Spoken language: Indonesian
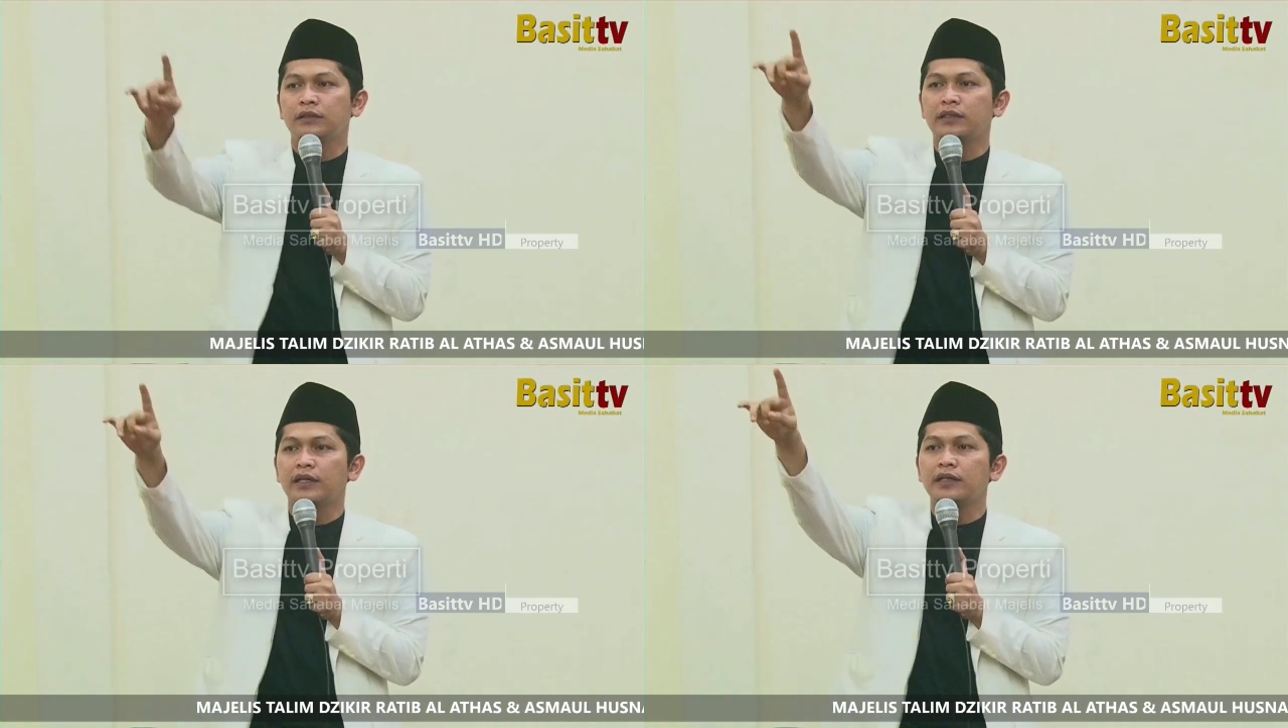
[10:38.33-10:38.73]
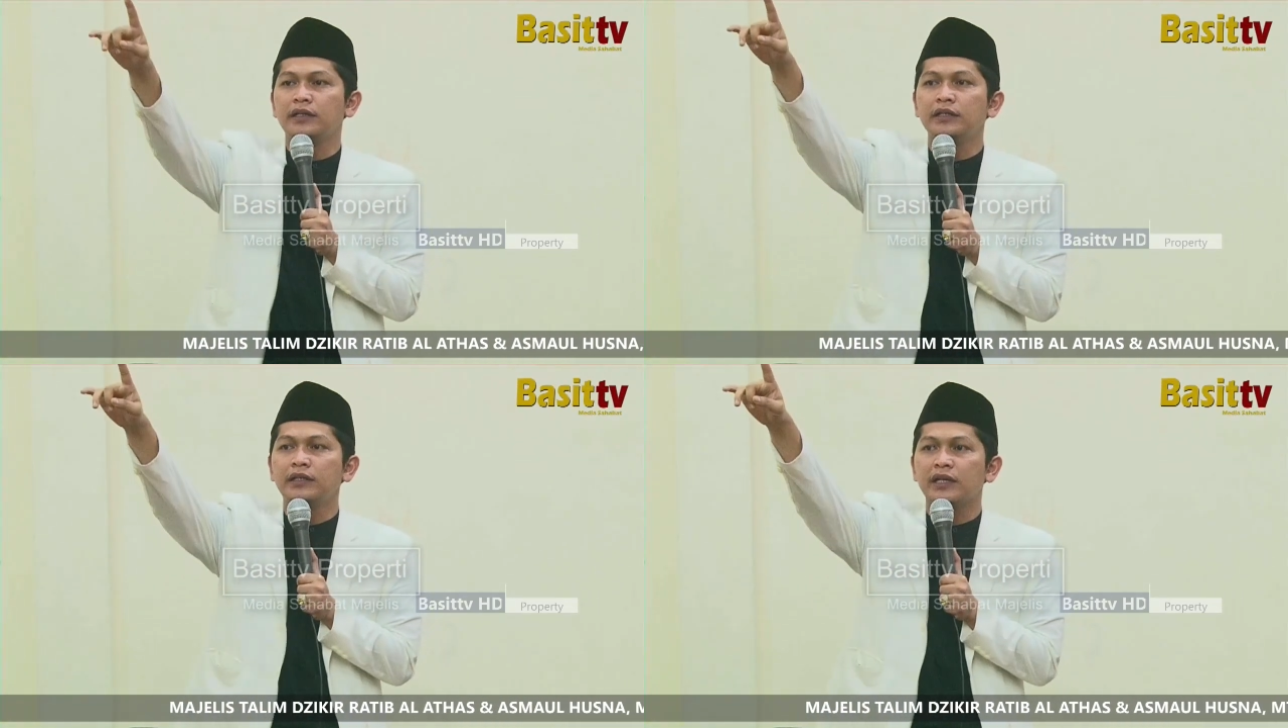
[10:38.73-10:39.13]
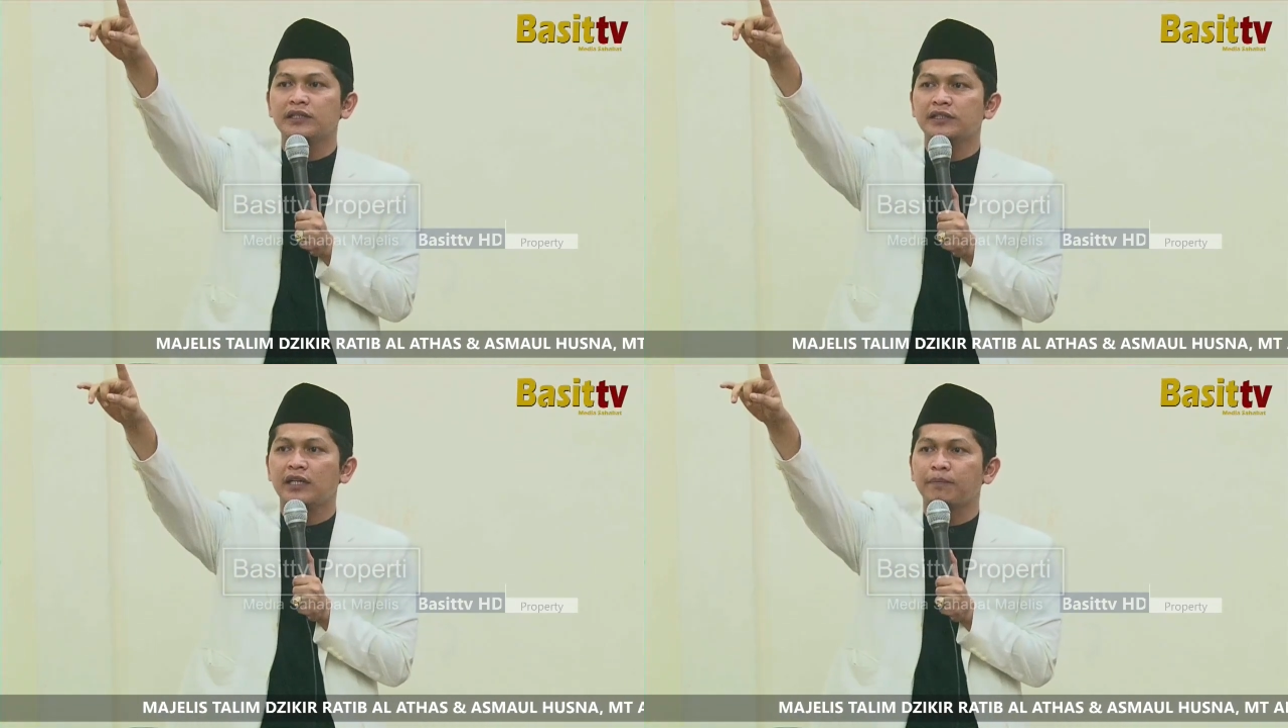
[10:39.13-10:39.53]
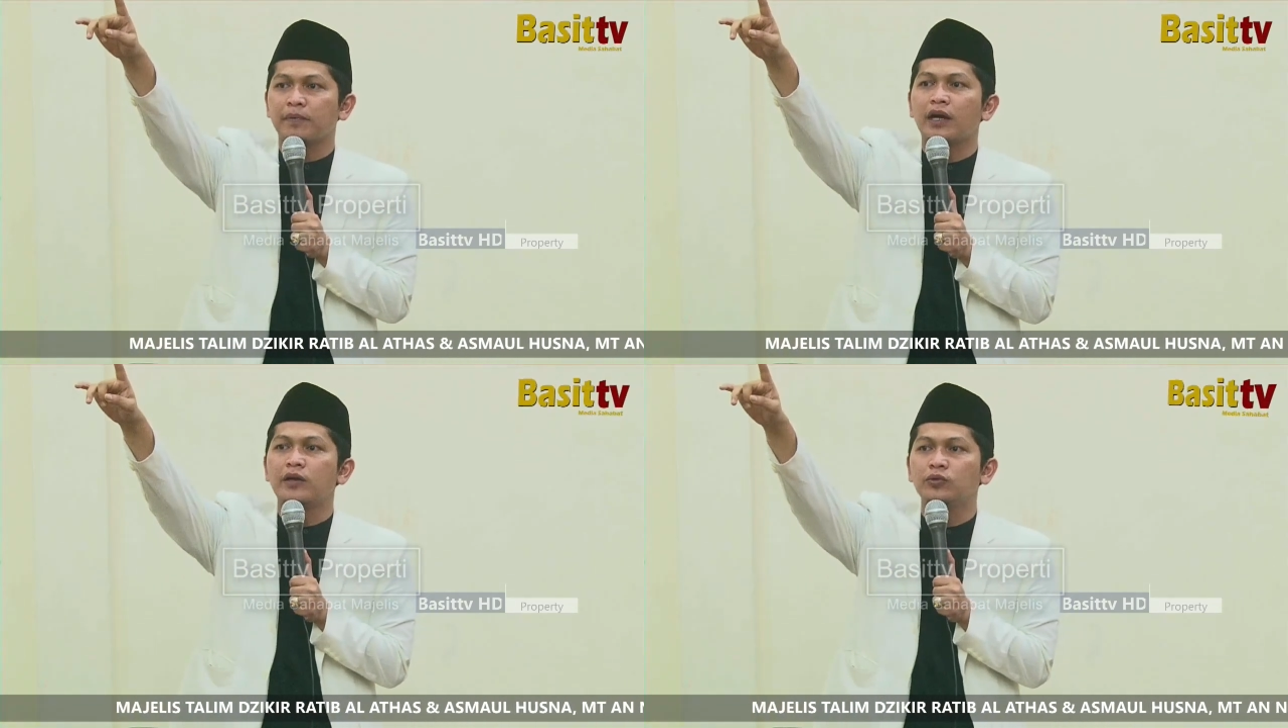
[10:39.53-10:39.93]
dan dia
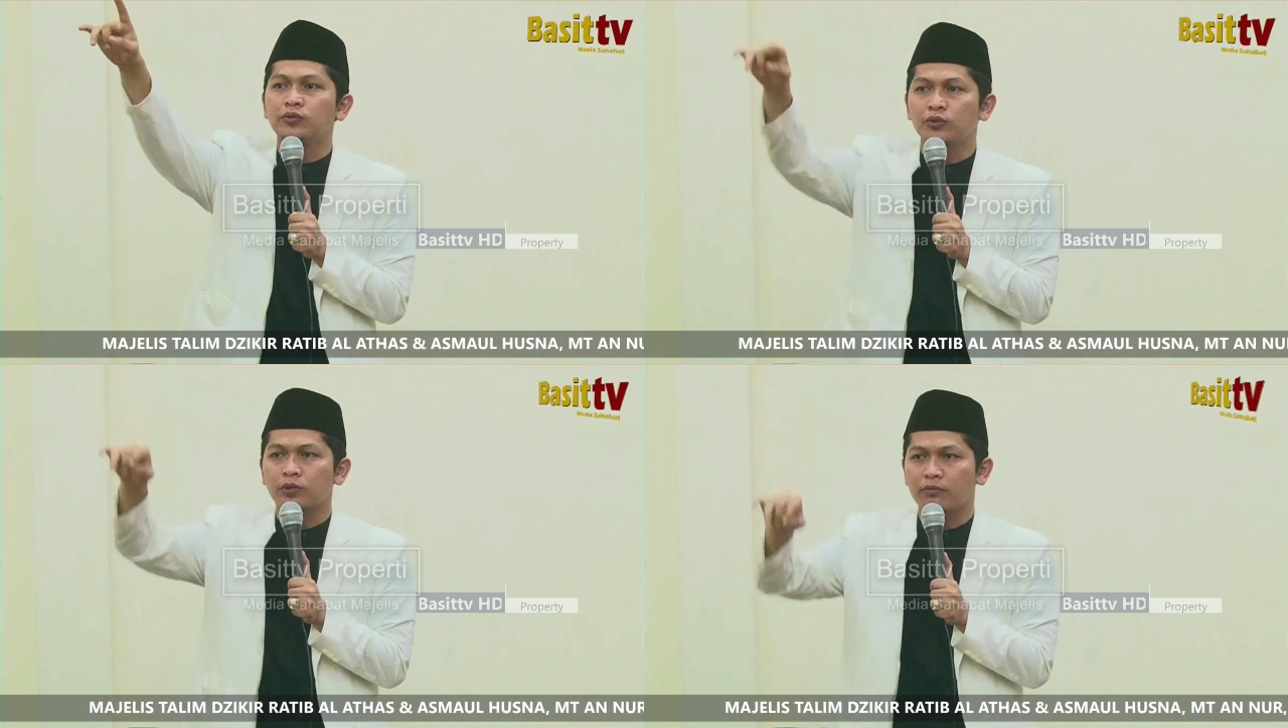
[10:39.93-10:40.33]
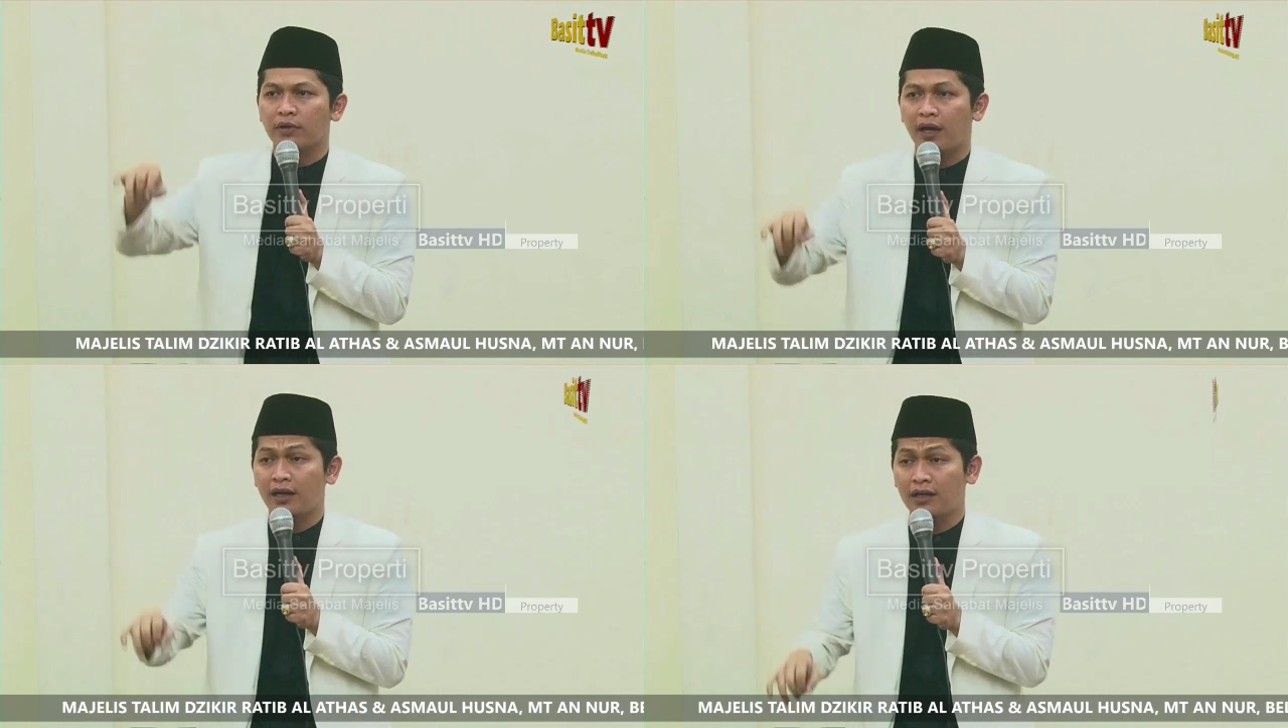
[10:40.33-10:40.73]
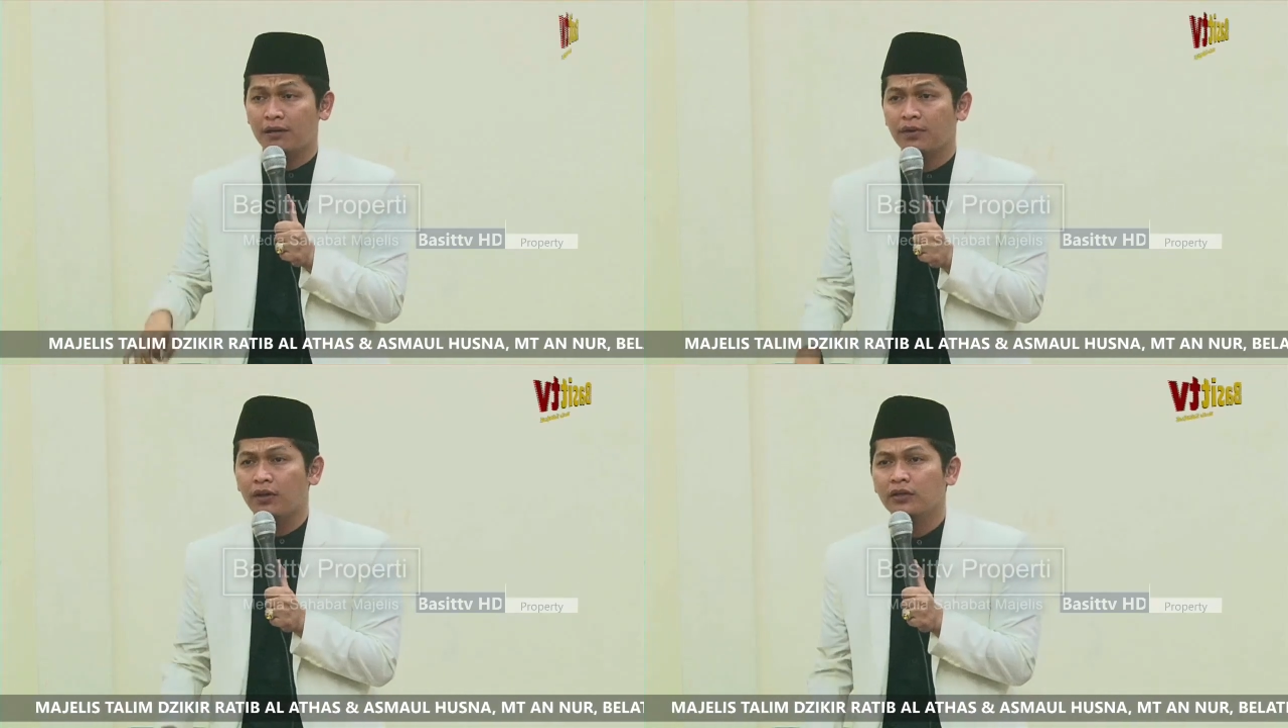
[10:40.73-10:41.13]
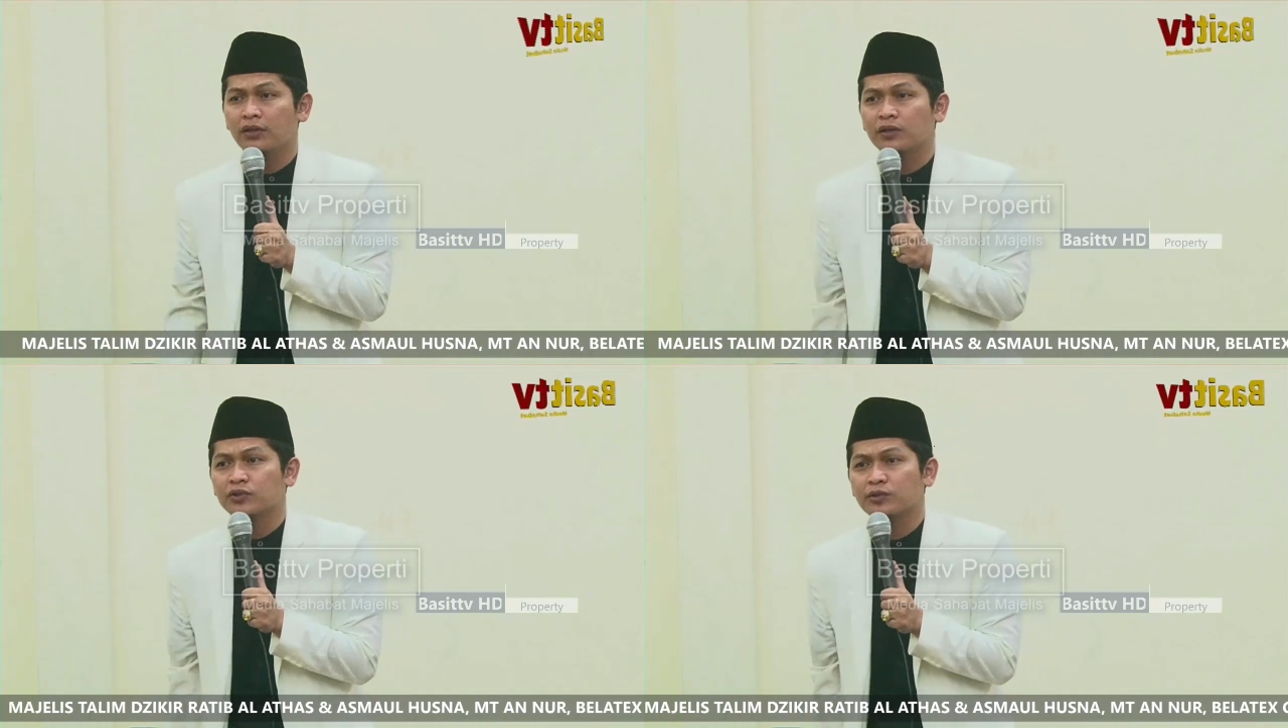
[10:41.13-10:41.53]
siapkan untuk menghadap
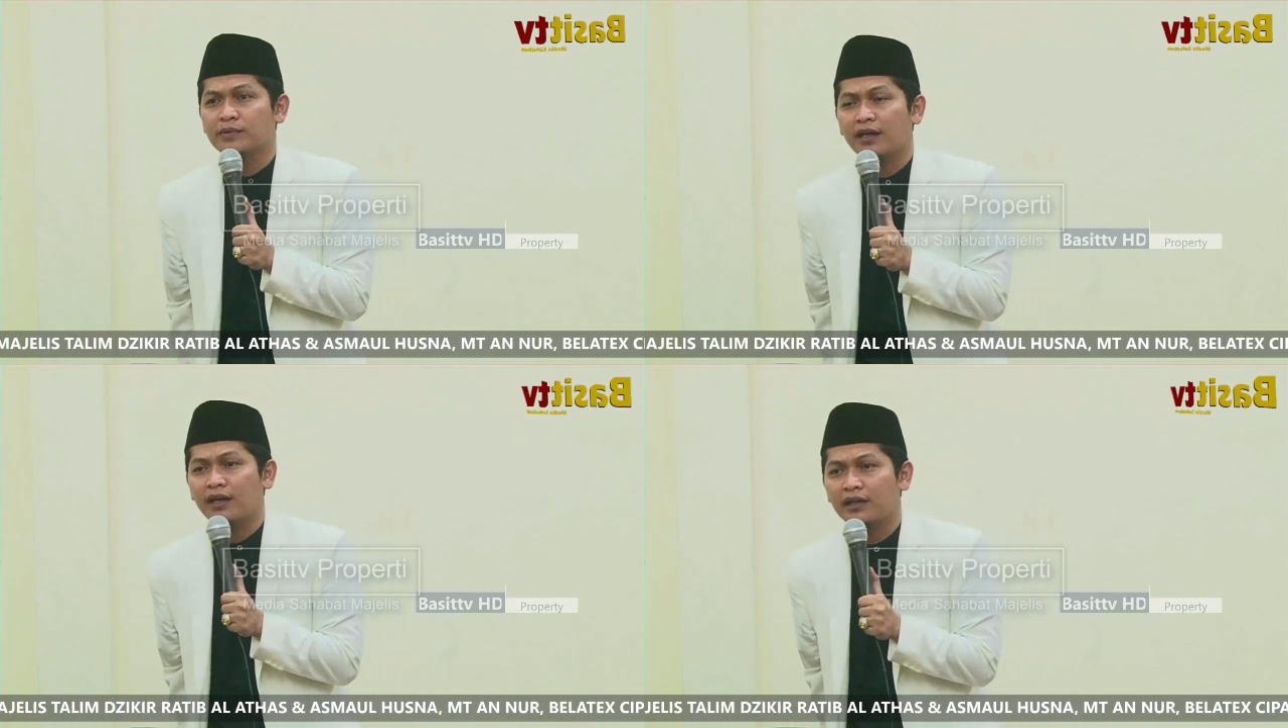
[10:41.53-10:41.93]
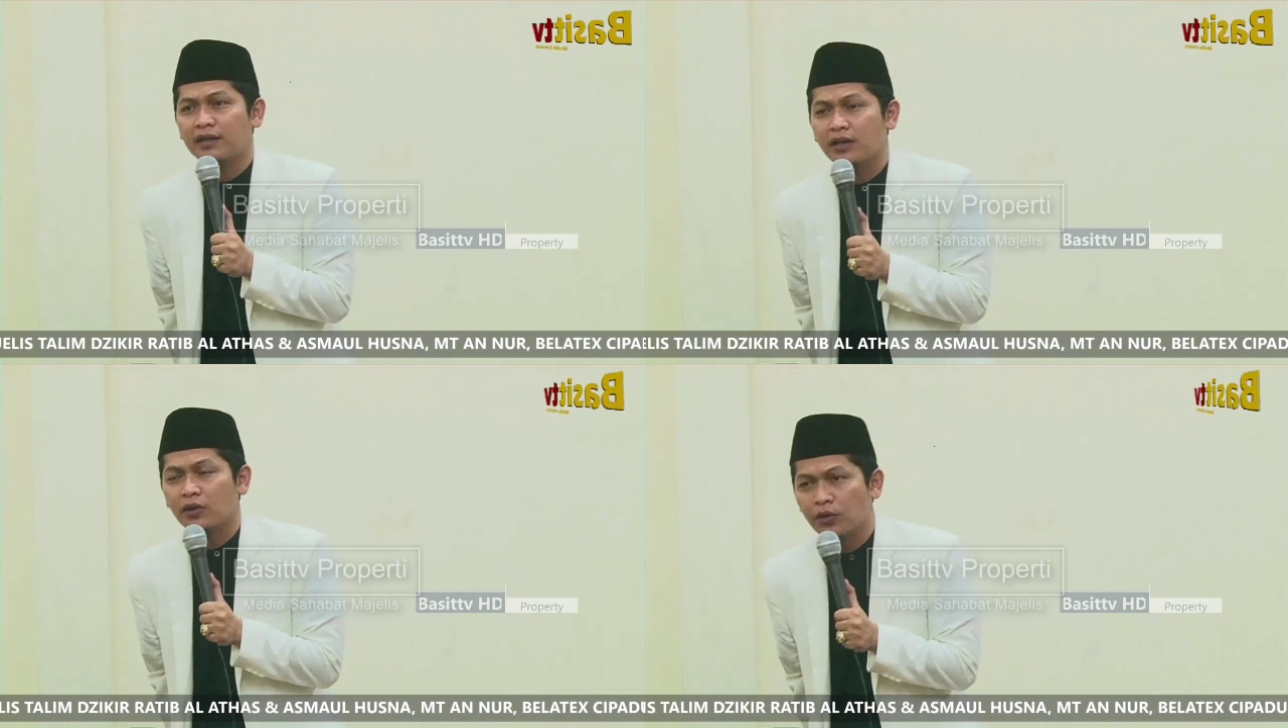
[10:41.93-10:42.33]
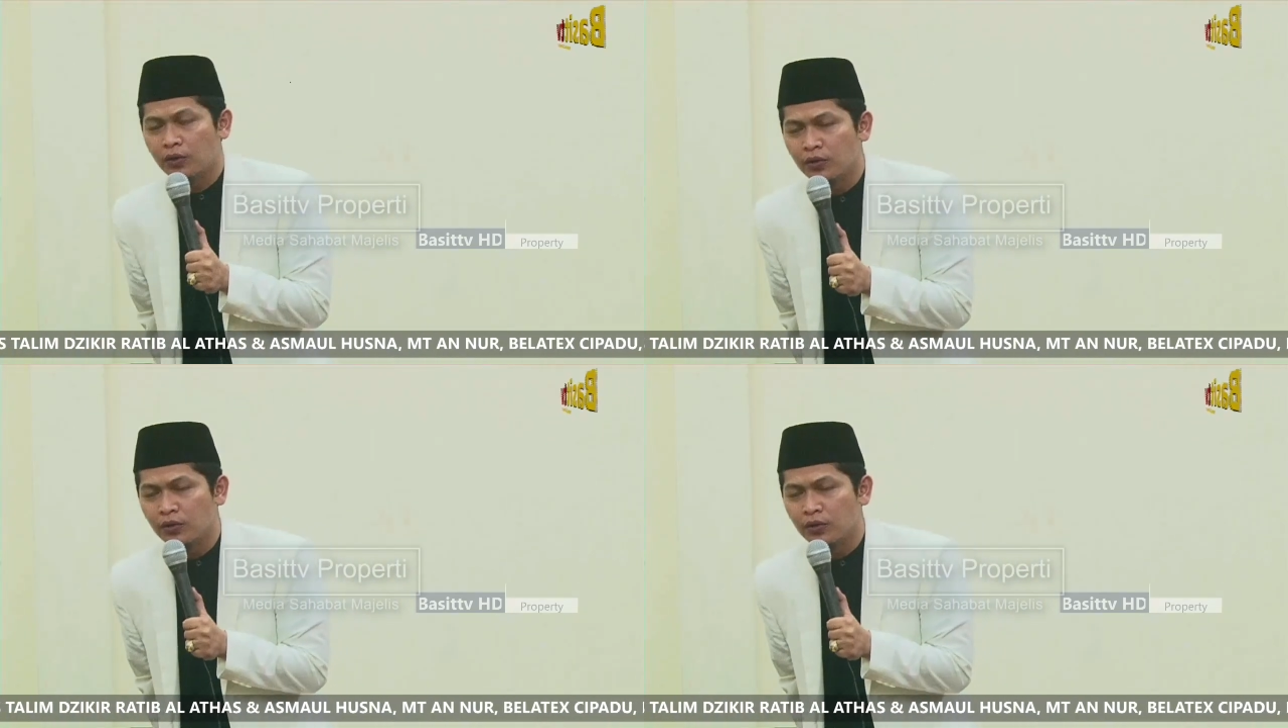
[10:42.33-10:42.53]
Allah Subhanahu